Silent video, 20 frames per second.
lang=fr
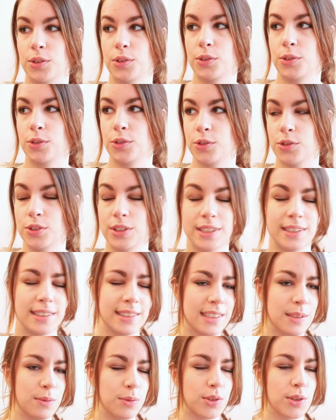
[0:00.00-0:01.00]
que
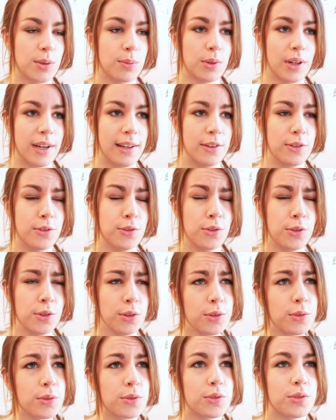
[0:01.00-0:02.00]
j'utilisais il me semble pour la
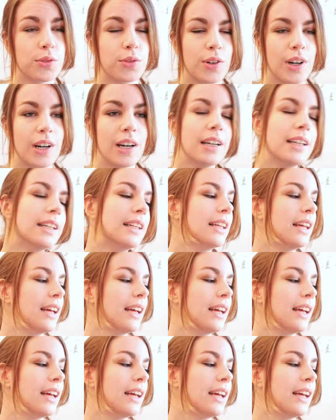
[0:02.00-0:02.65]
seconde fois